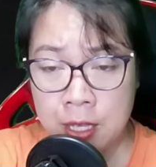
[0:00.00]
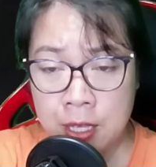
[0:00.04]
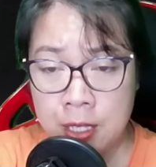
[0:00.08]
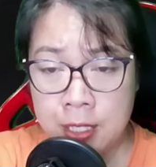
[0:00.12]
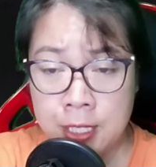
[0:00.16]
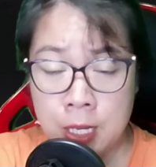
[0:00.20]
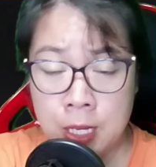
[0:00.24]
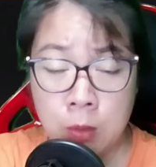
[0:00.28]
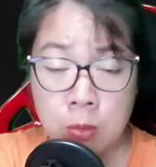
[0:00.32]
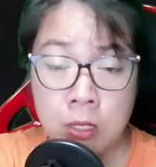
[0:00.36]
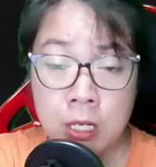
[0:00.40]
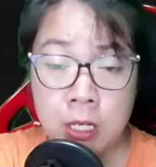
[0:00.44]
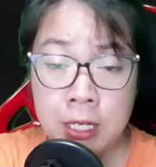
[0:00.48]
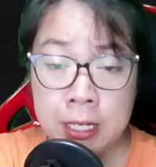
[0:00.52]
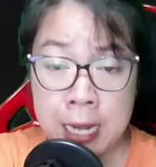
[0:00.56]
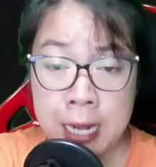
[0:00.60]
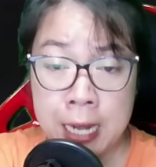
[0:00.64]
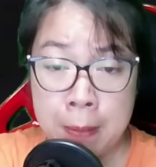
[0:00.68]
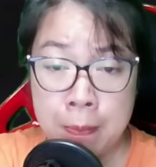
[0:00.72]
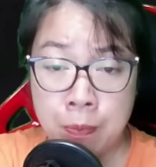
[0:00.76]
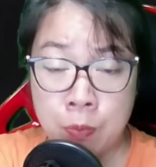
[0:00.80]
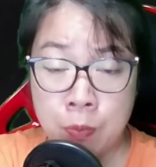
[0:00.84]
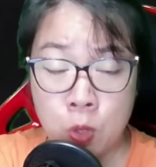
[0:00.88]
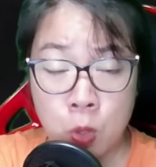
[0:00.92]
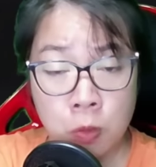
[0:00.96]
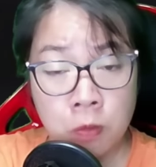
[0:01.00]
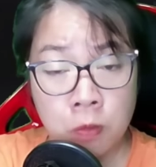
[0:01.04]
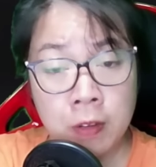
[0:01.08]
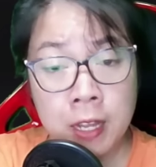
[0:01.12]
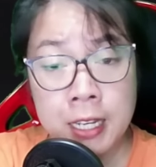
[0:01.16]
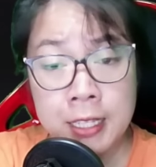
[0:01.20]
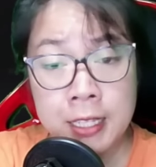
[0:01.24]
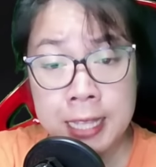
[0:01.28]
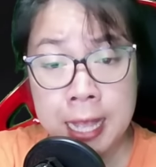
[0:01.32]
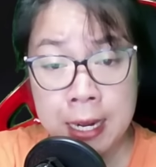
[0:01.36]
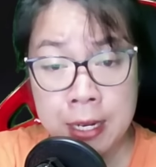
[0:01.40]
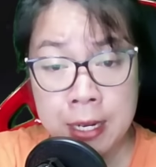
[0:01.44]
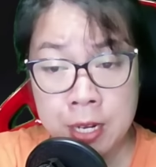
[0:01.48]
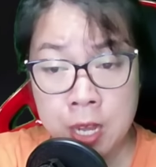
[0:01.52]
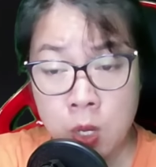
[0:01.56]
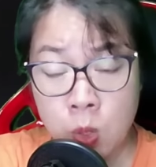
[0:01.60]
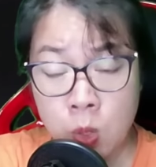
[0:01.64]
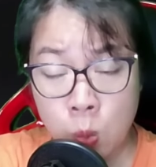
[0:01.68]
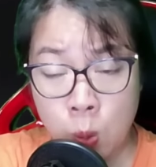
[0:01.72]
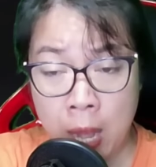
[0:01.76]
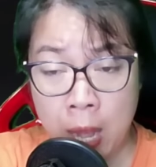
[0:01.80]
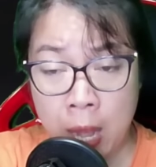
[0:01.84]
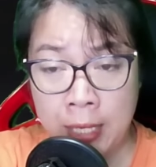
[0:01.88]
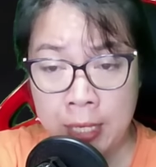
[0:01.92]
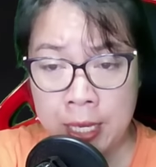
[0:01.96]
Trong những năm thuộc Vân ra nước
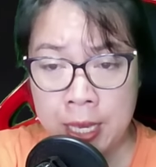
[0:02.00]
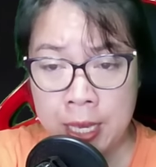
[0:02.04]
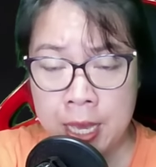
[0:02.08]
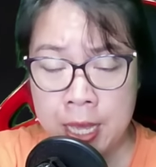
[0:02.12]
ngoài,